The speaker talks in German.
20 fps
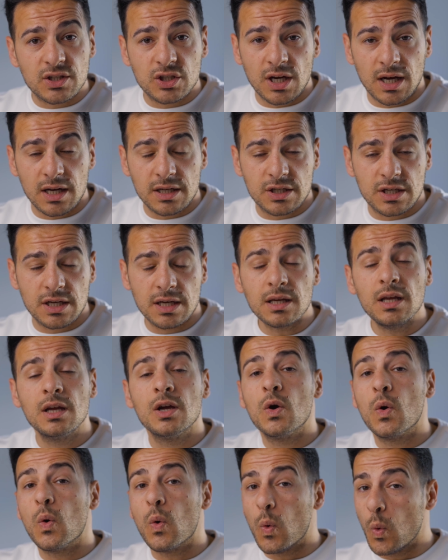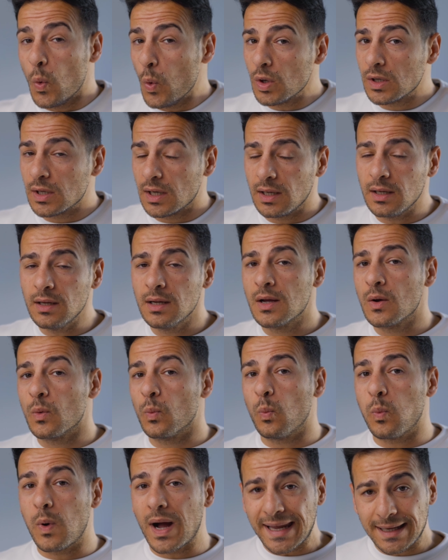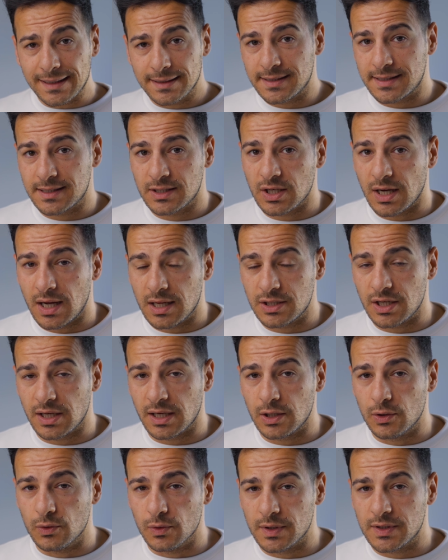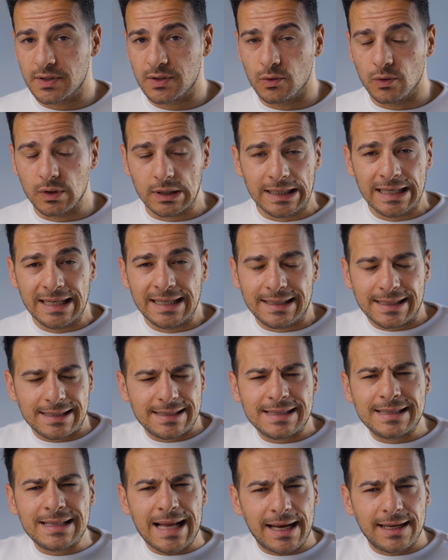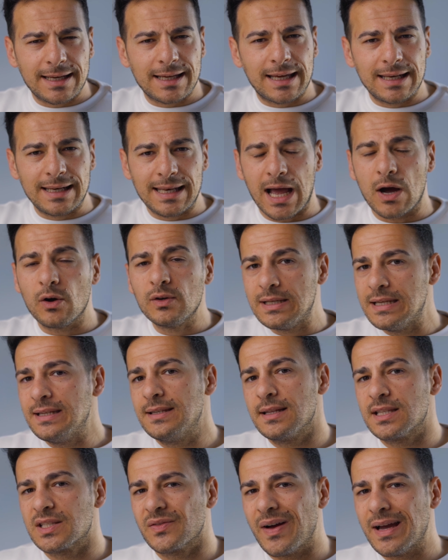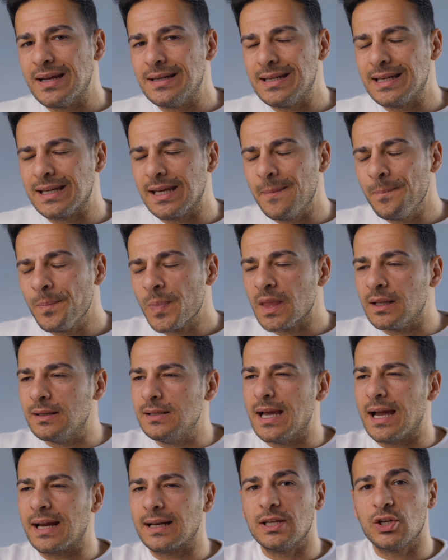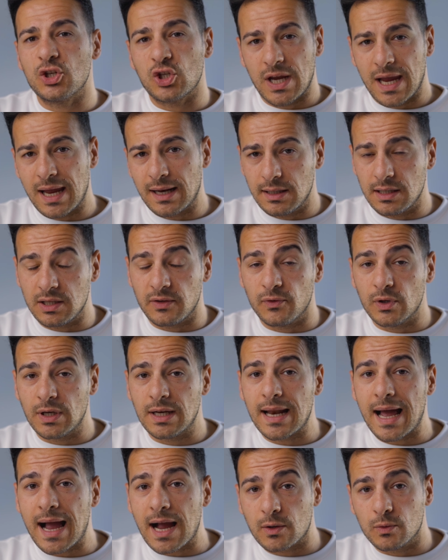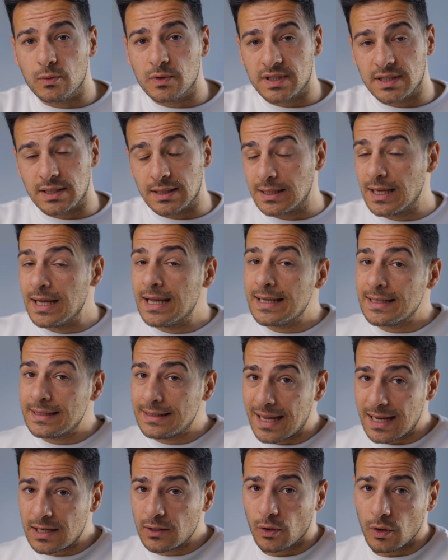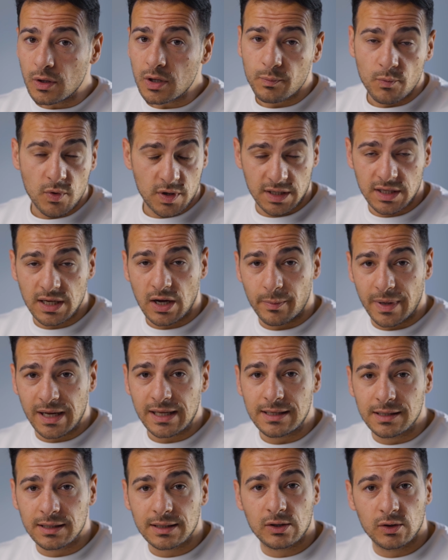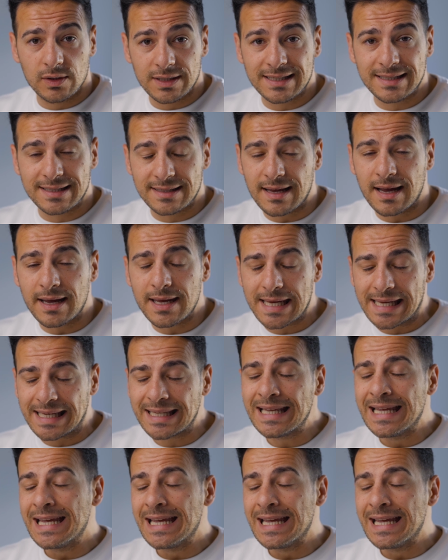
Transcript: Charging oder Wireless Charging genutzt. Und das sind eigentlich genau diese zwei Dinge, die eigentlich schädlich für den Akku sind. Dennoch möchte ich auch mal hier kurz zeigen,